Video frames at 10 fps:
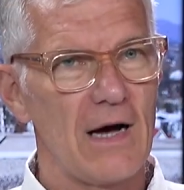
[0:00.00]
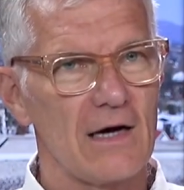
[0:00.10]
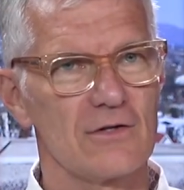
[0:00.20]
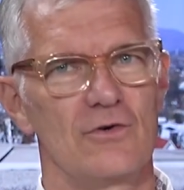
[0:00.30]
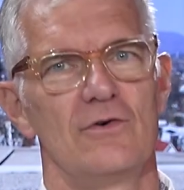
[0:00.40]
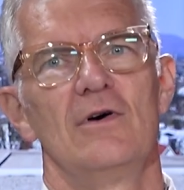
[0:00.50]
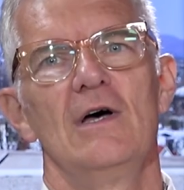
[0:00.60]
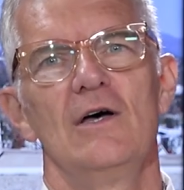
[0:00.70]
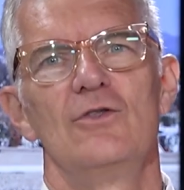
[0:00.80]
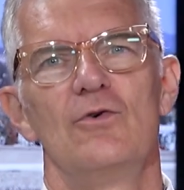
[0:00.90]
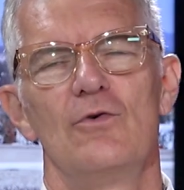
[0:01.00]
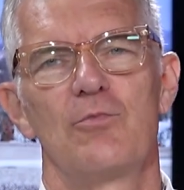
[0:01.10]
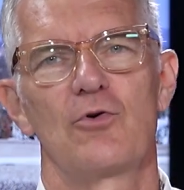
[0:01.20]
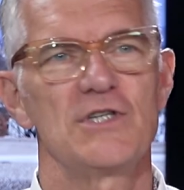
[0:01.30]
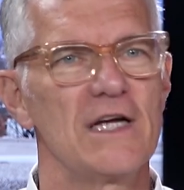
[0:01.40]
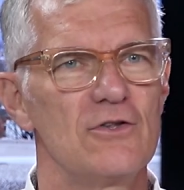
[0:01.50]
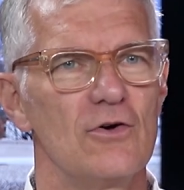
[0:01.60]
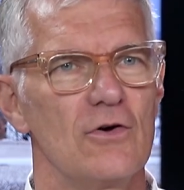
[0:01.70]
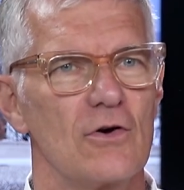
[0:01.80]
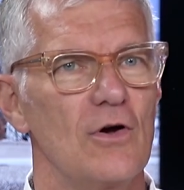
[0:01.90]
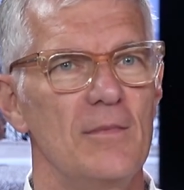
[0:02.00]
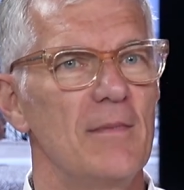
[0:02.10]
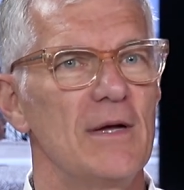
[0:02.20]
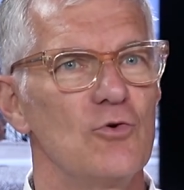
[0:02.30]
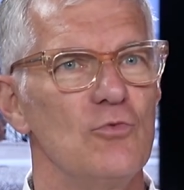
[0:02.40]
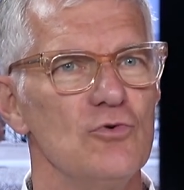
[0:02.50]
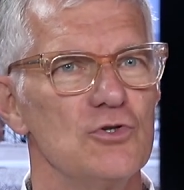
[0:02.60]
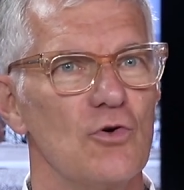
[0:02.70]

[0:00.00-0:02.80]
barre de, de projecteurs comme les bateaux-mouches.